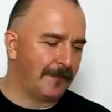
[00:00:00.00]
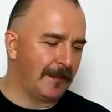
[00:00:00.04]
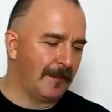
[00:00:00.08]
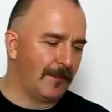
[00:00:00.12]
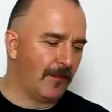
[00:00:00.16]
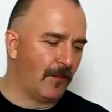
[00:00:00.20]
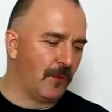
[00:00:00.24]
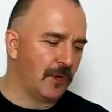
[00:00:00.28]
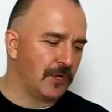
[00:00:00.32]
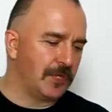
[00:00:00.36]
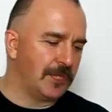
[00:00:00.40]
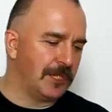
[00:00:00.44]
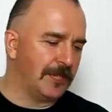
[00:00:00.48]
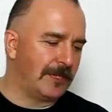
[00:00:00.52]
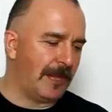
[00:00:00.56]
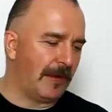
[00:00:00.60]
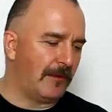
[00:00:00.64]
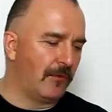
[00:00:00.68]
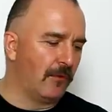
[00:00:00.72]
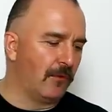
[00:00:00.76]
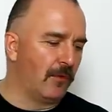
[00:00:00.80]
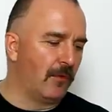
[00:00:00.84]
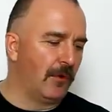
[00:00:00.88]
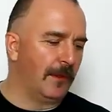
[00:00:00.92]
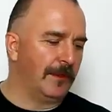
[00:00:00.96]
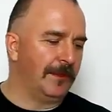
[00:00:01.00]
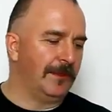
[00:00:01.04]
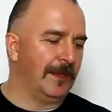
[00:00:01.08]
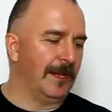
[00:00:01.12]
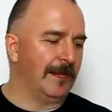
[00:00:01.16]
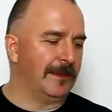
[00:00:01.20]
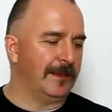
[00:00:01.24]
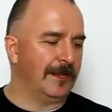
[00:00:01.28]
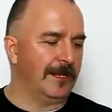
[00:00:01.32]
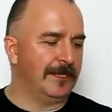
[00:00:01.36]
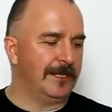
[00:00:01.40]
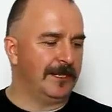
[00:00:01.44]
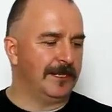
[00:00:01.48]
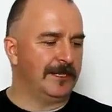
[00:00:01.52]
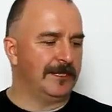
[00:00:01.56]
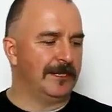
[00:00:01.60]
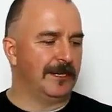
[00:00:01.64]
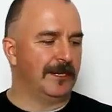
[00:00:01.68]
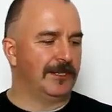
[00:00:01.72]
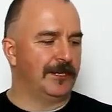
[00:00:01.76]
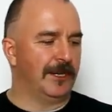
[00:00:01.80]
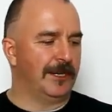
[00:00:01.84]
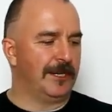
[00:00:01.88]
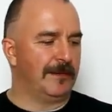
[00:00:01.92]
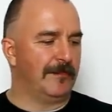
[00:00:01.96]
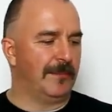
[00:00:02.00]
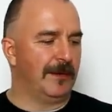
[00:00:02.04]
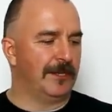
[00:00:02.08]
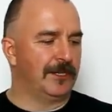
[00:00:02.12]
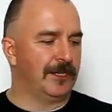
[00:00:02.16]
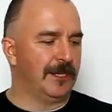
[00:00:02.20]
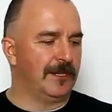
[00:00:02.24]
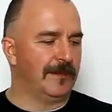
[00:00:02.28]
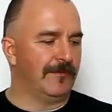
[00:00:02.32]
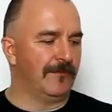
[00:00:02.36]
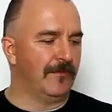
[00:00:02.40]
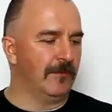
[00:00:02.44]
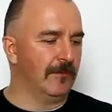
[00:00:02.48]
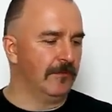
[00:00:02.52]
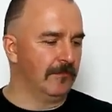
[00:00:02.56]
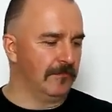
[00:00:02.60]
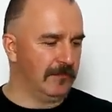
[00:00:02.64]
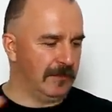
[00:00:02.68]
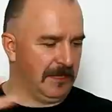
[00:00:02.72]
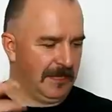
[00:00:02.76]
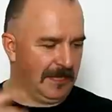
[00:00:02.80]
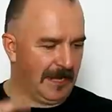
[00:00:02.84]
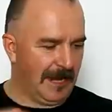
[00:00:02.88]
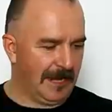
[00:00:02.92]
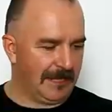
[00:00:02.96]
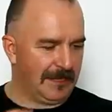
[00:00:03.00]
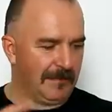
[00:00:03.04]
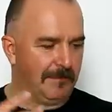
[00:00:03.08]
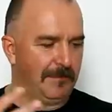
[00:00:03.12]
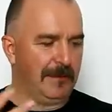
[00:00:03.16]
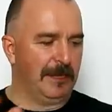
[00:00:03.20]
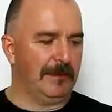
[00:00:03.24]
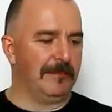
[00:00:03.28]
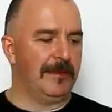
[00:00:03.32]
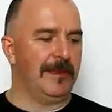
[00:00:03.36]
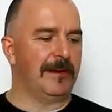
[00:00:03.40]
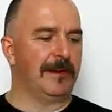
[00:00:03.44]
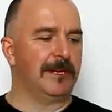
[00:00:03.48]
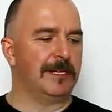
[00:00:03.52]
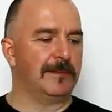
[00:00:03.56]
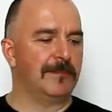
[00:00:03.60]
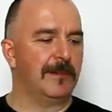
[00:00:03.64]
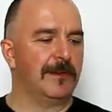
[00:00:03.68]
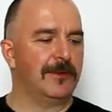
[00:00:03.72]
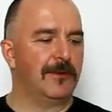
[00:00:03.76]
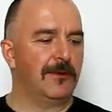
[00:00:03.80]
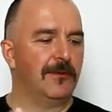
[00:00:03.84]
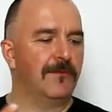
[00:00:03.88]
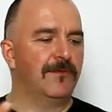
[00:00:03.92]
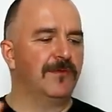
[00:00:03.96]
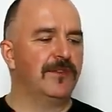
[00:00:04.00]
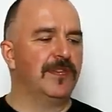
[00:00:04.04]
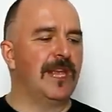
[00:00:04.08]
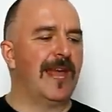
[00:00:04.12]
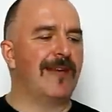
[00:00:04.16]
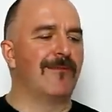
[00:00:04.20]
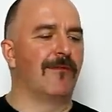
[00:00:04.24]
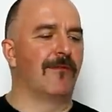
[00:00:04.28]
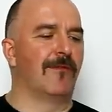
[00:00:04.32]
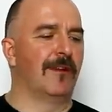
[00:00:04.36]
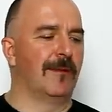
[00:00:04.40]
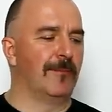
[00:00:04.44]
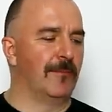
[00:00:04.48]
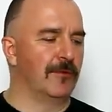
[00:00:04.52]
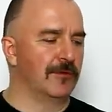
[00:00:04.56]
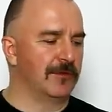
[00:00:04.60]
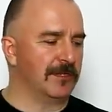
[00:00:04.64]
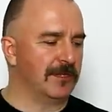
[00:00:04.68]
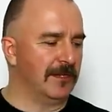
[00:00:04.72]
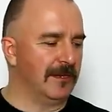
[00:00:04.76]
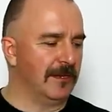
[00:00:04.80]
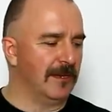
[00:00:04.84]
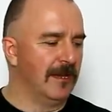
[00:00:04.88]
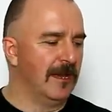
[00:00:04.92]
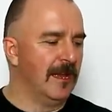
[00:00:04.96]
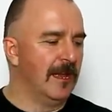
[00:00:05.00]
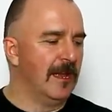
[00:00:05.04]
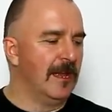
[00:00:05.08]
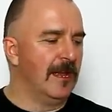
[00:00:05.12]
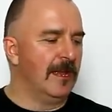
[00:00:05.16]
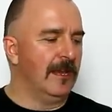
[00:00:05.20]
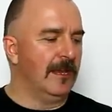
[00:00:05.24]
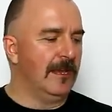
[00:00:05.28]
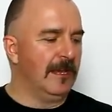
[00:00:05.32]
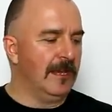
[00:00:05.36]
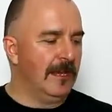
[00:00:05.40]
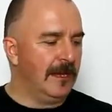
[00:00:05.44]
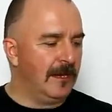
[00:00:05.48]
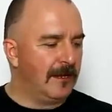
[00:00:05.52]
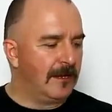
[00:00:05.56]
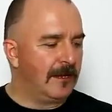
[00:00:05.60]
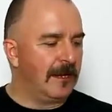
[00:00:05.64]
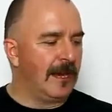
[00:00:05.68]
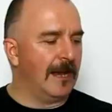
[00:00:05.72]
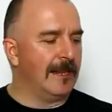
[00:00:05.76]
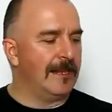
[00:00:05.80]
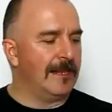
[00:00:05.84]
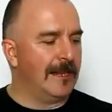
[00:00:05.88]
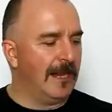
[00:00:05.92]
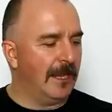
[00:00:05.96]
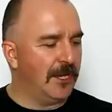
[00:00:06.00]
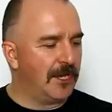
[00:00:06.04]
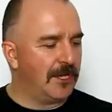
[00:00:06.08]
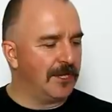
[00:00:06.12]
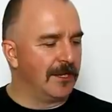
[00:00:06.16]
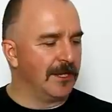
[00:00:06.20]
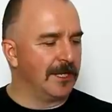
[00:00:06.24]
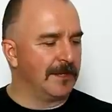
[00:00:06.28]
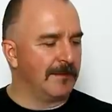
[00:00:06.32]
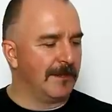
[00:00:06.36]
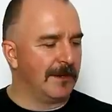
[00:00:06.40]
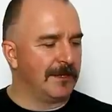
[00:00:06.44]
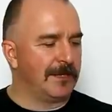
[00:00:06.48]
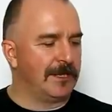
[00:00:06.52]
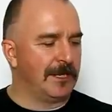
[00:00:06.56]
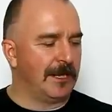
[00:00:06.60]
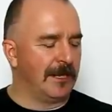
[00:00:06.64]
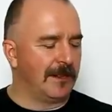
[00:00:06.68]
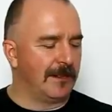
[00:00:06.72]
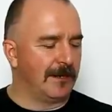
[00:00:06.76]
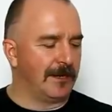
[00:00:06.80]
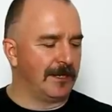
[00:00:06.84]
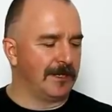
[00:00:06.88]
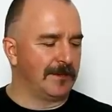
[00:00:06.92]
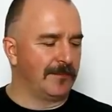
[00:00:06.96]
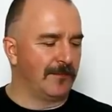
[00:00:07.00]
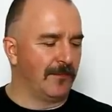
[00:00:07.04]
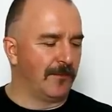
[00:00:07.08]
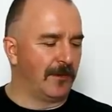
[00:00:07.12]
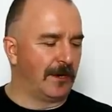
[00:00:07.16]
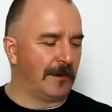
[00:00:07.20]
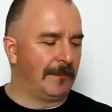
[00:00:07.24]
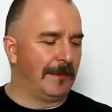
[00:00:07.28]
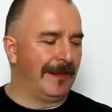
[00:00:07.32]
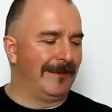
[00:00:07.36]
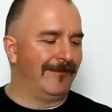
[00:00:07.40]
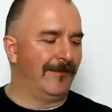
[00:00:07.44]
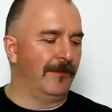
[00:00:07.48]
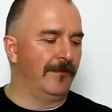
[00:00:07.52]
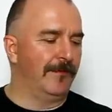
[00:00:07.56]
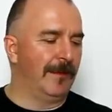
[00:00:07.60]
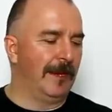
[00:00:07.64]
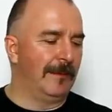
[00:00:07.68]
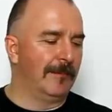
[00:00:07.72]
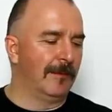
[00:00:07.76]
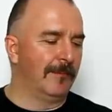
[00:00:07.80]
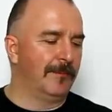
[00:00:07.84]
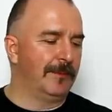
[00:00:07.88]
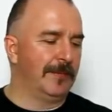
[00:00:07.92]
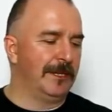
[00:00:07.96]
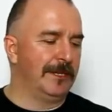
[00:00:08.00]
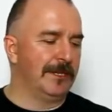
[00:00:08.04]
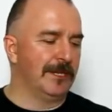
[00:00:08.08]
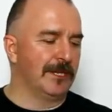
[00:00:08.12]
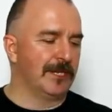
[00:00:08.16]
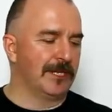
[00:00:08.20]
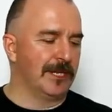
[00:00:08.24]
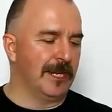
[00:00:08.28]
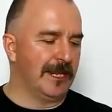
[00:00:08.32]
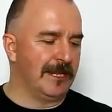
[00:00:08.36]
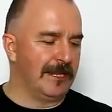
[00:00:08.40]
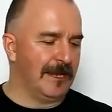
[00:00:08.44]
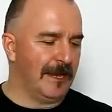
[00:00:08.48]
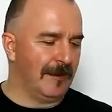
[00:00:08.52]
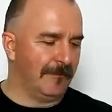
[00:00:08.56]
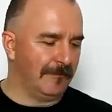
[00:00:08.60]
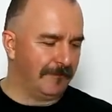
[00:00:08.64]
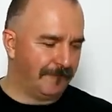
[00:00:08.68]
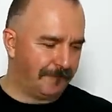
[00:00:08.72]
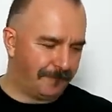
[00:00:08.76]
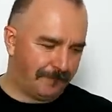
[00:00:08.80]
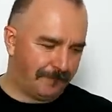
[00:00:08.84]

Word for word: Можно как угодно относиться к Жене Баженову. Я, например, смотрю все его выпуски. И, конечно, смотрел разбор моего фильма «Притяжение».